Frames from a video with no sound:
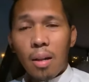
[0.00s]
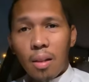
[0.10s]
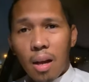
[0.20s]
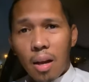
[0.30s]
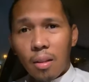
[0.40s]

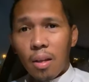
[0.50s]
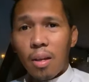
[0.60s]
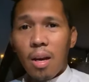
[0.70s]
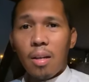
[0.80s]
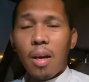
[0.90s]
At lahat
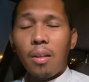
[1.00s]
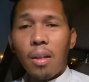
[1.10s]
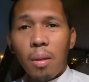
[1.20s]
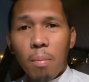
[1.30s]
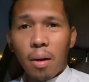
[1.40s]
ng yan ay
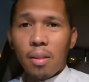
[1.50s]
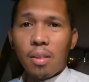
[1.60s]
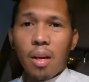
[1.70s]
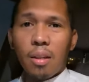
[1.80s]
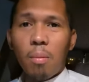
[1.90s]
titimbangin
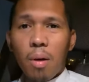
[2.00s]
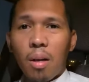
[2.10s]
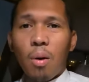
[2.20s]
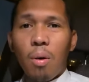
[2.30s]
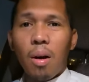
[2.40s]
sa ating
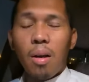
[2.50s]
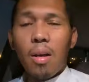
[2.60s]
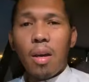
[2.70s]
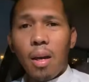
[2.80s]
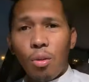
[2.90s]
mga gawa.
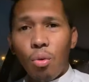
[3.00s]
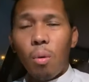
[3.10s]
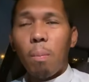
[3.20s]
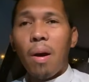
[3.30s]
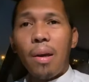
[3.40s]
Ito
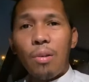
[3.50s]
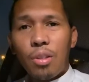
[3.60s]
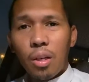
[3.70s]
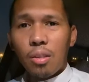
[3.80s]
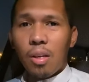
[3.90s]
yung pahay ni
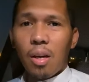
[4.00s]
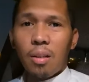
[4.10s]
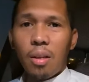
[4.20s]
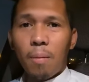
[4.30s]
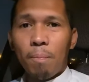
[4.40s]
Sheikh
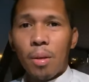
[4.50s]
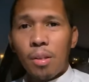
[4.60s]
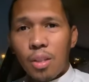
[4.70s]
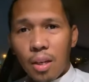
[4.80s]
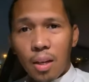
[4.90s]
sa ating
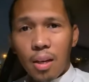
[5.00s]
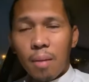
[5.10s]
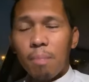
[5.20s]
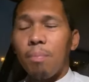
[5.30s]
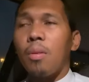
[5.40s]

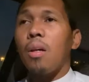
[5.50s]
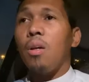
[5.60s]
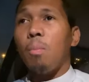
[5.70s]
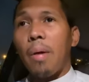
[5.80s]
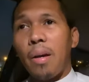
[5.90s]
sarili.
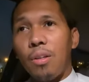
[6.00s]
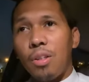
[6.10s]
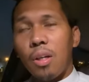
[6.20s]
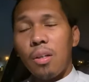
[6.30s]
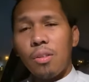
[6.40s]
Yung pahay ni
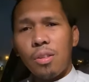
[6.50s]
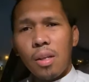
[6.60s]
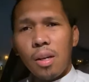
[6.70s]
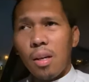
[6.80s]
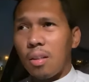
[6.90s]
Sheikh
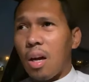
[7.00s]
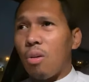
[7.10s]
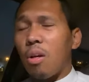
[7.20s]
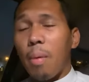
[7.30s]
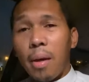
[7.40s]
sa
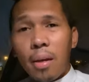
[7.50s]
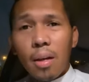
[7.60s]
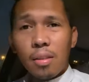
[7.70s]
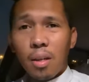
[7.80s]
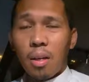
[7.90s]
tao na
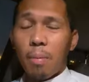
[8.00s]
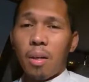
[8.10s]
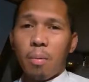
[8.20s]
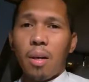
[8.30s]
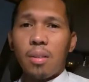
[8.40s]
mahina sa
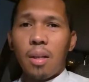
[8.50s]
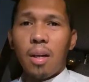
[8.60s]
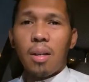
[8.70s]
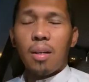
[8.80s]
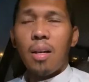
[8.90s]
harapan ng mga
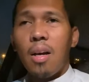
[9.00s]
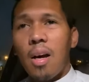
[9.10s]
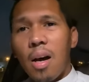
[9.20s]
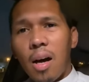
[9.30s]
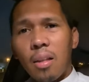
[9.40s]
kasalanan
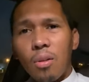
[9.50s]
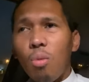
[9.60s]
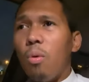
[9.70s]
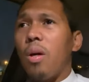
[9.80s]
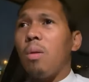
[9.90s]
at
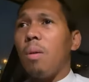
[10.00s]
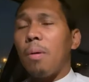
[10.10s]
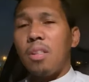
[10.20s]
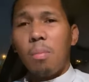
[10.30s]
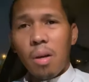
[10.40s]
gumawa ng mga
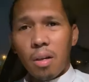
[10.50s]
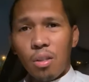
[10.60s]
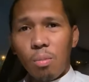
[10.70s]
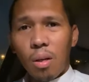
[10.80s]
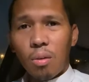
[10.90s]
pagsamba kala
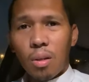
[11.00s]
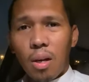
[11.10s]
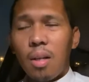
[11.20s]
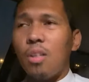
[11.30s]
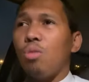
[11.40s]
subhanahu wa
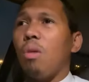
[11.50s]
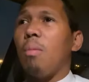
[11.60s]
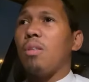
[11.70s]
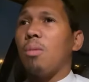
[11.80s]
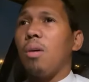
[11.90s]
ta'ala,
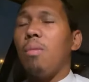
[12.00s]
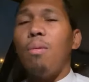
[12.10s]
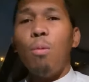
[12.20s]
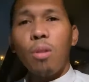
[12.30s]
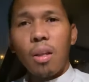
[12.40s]
sumama sa mga
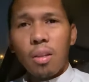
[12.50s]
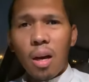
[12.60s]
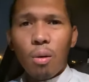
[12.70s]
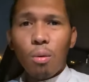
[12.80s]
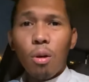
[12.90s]
mabuting
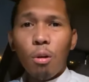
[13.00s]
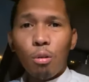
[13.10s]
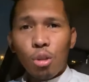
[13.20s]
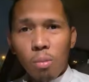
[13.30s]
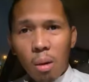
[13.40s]
tao,
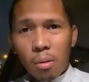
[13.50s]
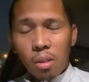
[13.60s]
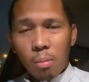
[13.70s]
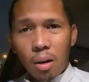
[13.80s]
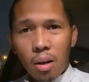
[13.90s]
sumama
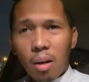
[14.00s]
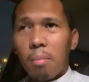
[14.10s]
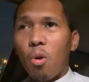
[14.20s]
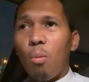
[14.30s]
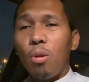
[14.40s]
sa mga
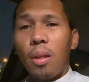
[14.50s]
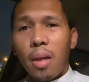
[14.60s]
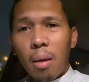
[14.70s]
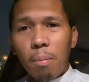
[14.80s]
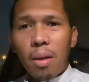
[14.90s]
mabuting
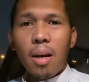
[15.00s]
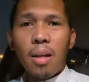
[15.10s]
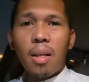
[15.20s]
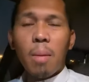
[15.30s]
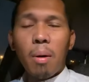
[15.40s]

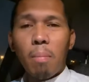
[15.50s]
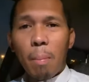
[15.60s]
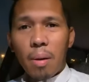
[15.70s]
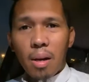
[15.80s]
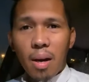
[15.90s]
kaibigan na
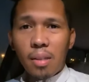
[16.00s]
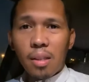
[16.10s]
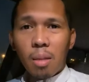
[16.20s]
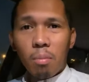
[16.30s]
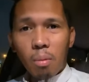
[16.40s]

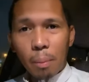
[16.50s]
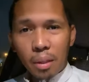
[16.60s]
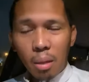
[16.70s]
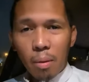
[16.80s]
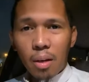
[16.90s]
magpapalakas at
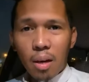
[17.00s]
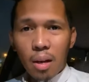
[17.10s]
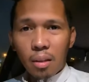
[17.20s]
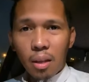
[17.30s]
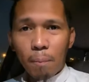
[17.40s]
magpapatibay ng
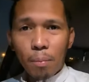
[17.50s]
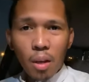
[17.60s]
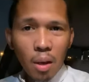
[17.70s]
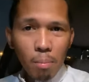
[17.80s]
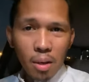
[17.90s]
ating
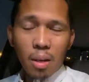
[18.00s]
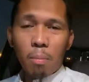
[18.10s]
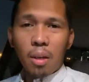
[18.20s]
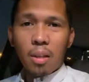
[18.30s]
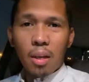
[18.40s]

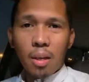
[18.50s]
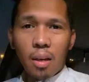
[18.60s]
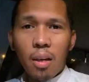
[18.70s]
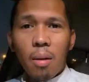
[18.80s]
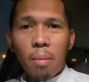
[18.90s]

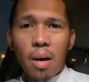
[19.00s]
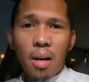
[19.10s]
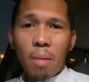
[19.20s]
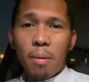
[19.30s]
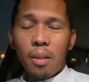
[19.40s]
pananampalataya. Mga
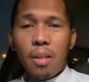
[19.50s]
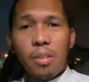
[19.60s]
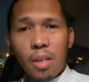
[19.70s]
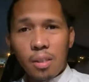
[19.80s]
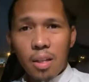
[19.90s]

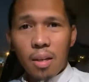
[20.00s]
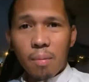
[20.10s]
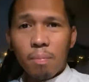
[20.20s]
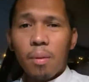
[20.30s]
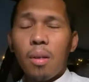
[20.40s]
kapatid sa
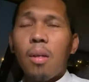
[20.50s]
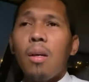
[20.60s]
Islam,